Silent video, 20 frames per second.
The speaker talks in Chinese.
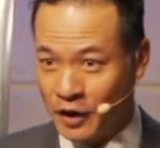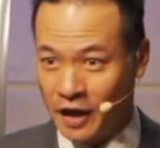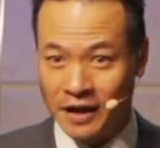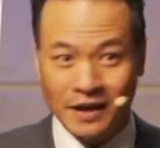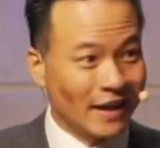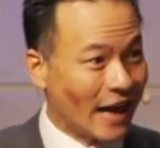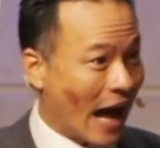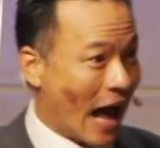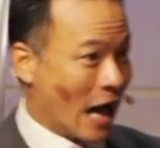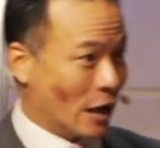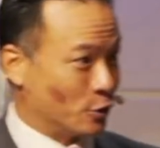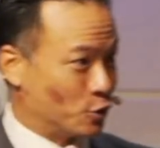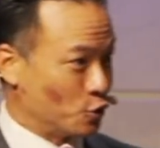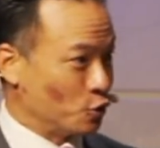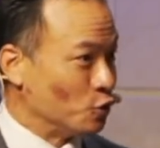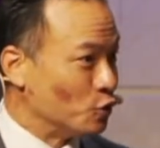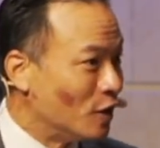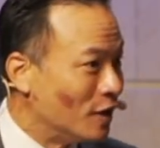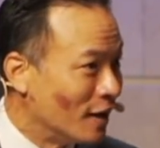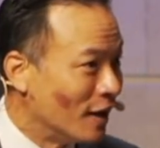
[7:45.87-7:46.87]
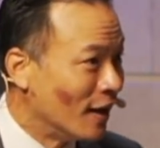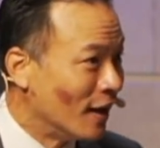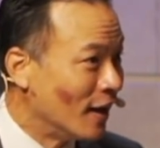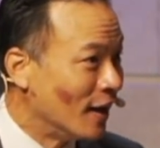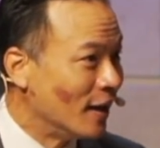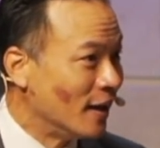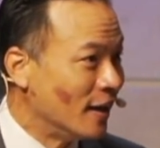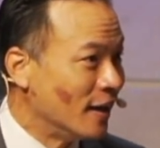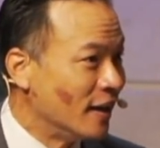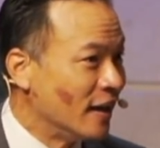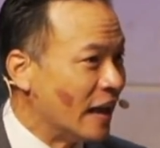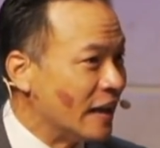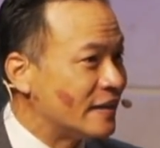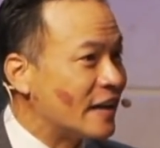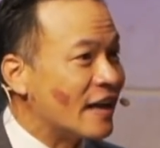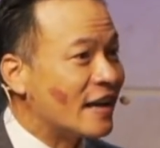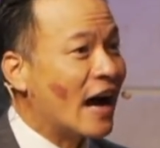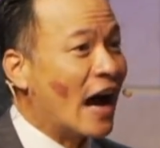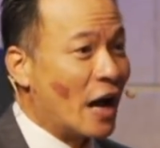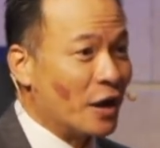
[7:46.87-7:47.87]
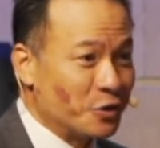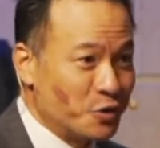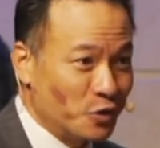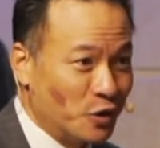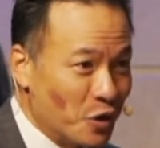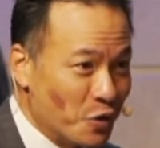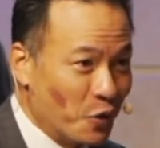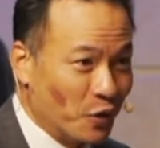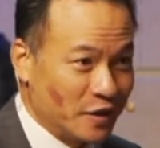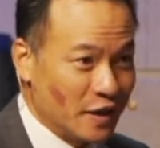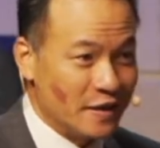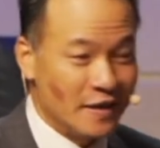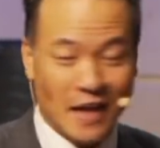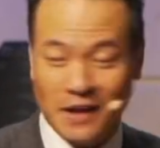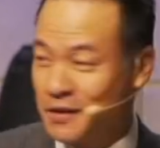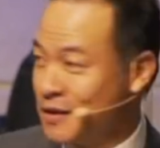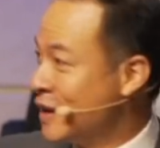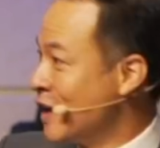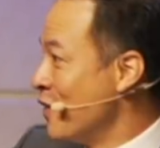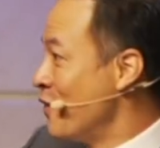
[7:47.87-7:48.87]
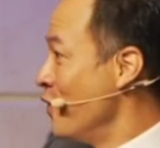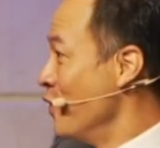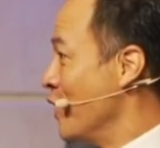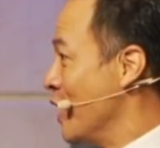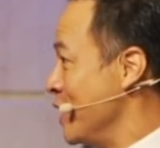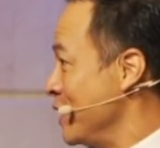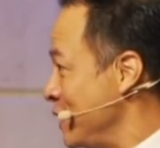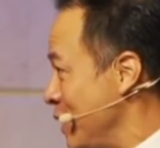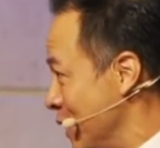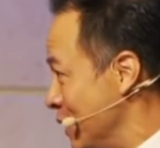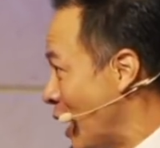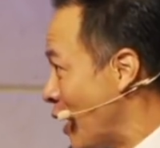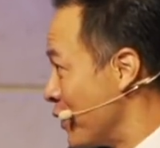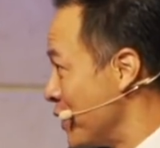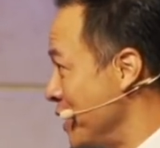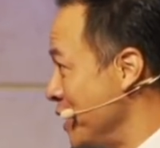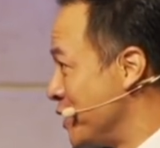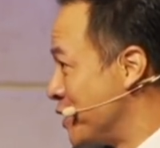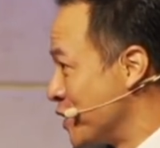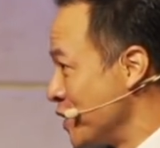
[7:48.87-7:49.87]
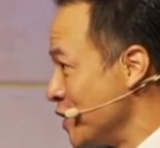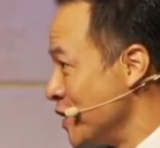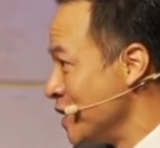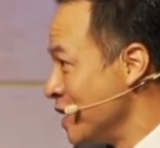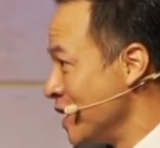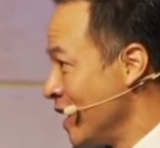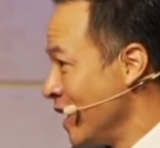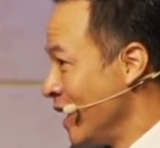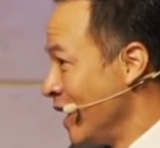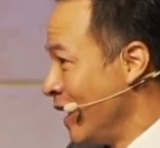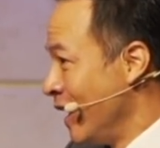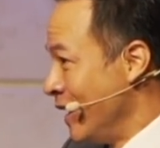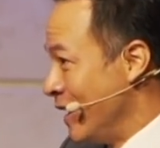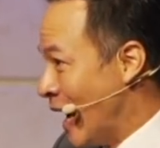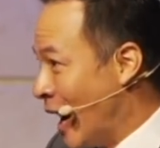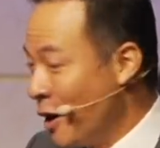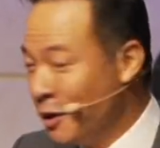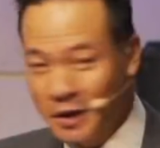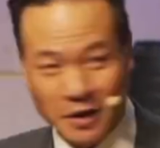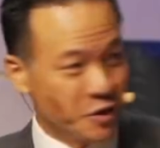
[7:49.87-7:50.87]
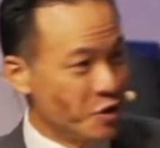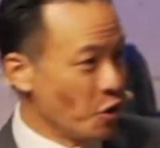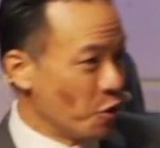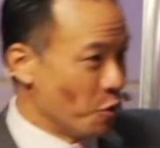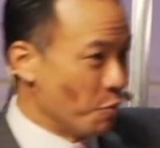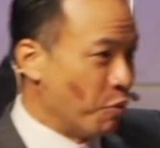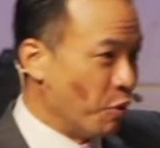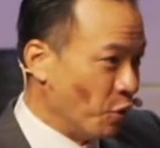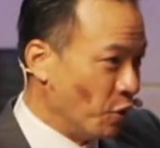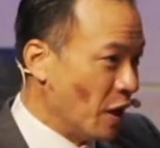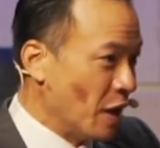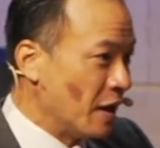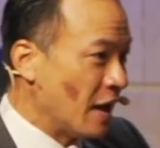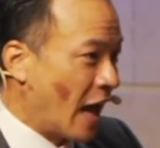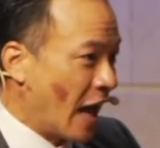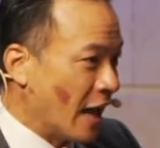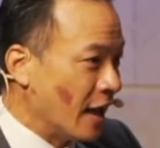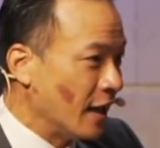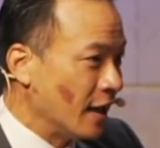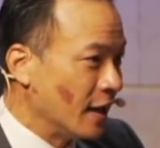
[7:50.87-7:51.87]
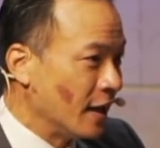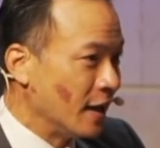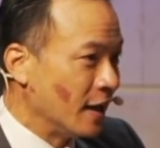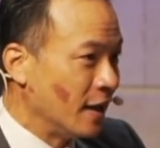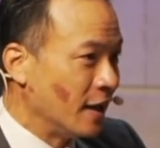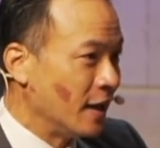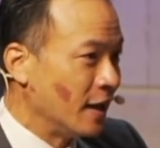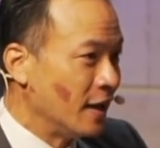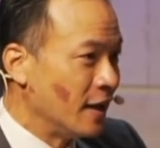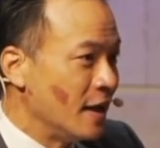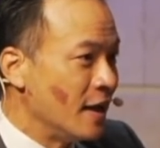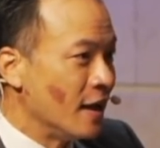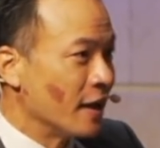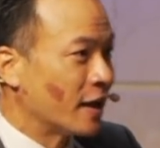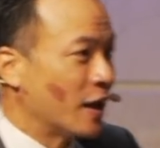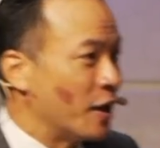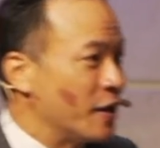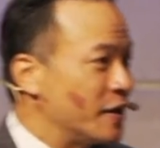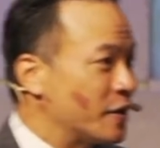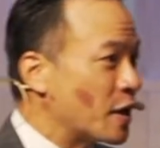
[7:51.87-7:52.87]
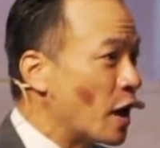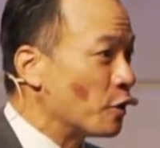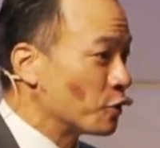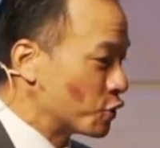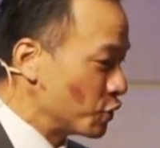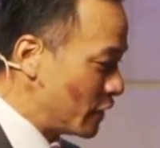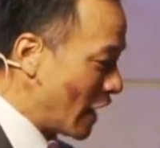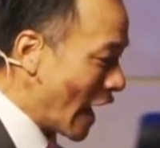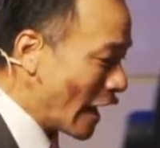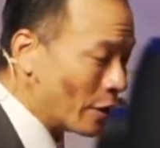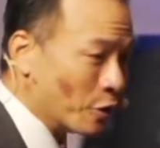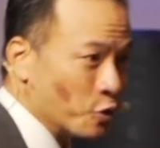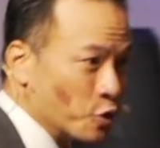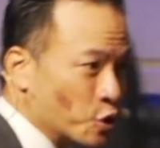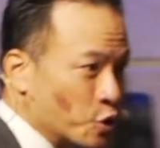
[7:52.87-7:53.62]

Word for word: 人卡住，在卡住的过程当中，那个妇人得到医治。然后呢，就有仆人来告诉雅鲁